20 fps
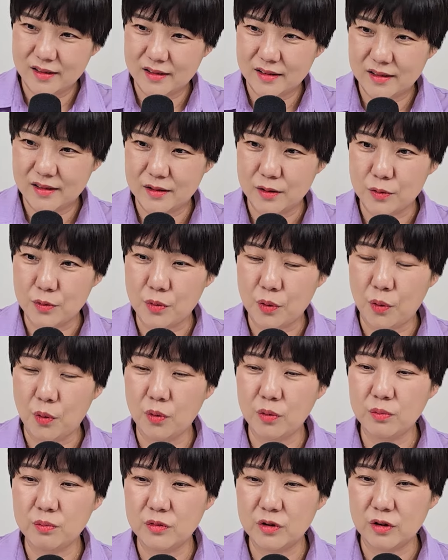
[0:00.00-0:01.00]
그래서
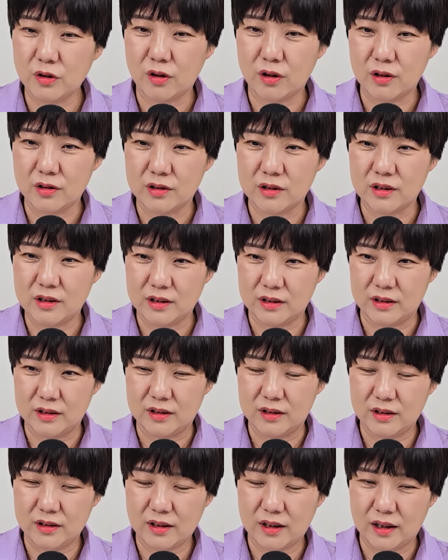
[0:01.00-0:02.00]
좋은 물건들
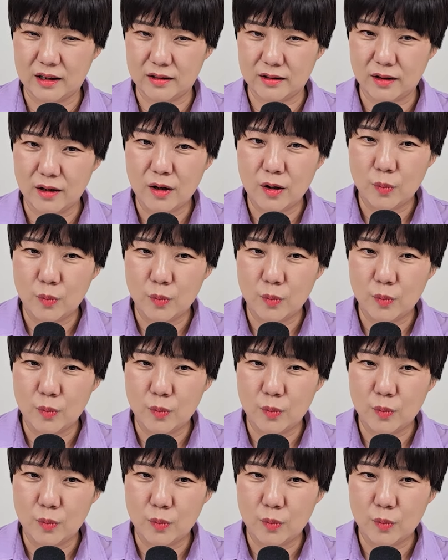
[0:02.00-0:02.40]
그러니까